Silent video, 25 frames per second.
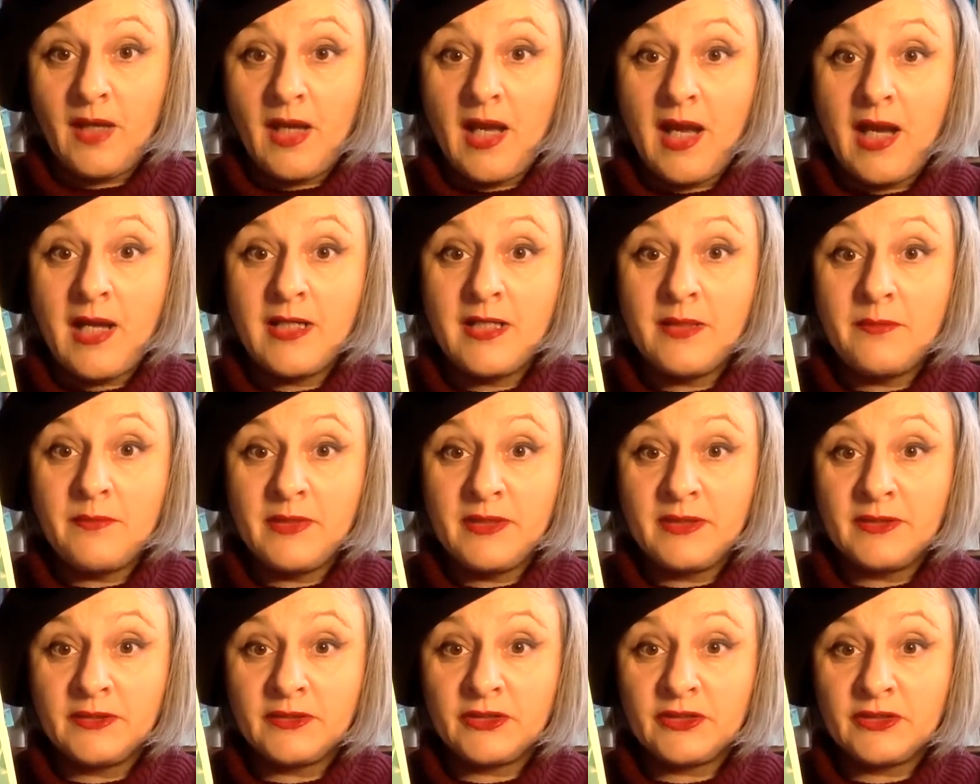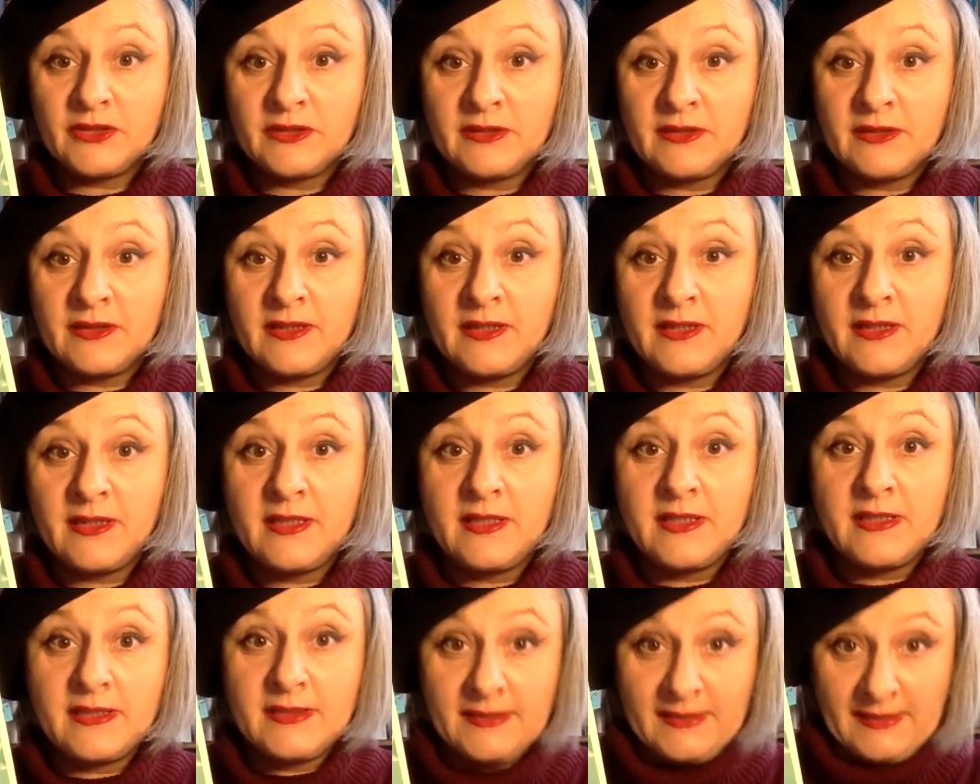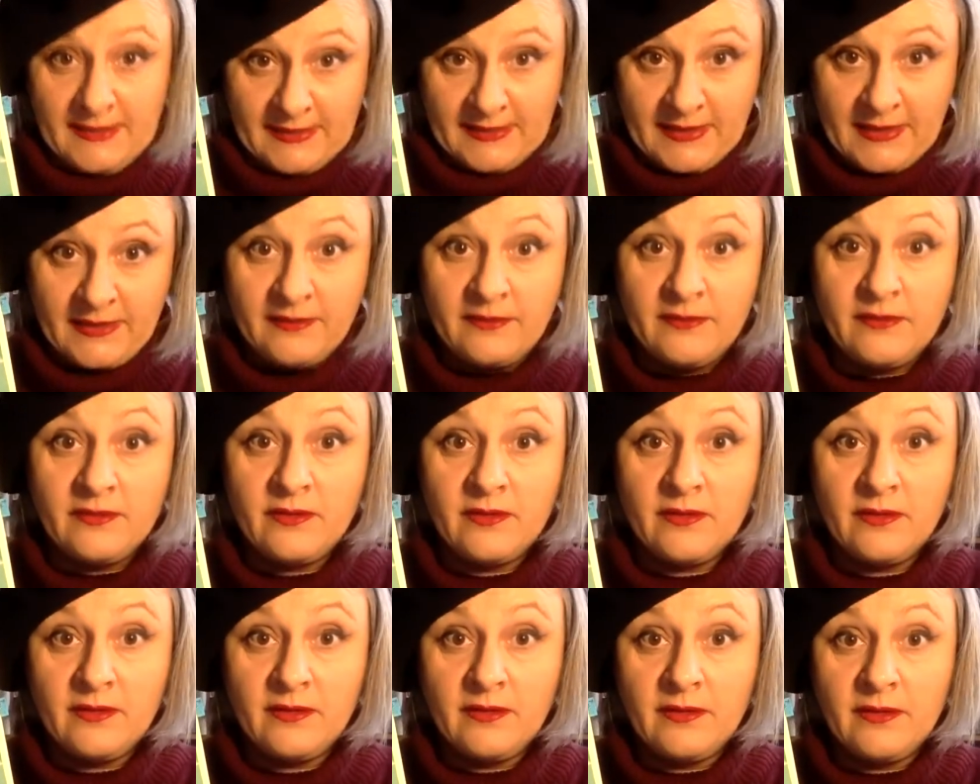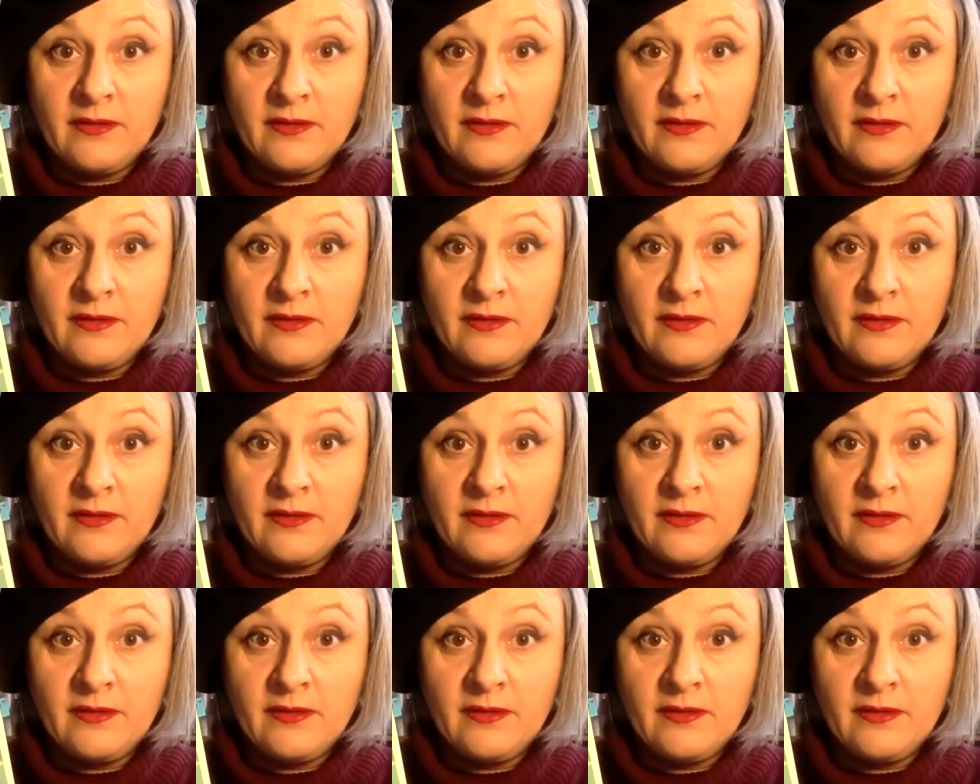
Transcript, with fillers: Alle Menschen sind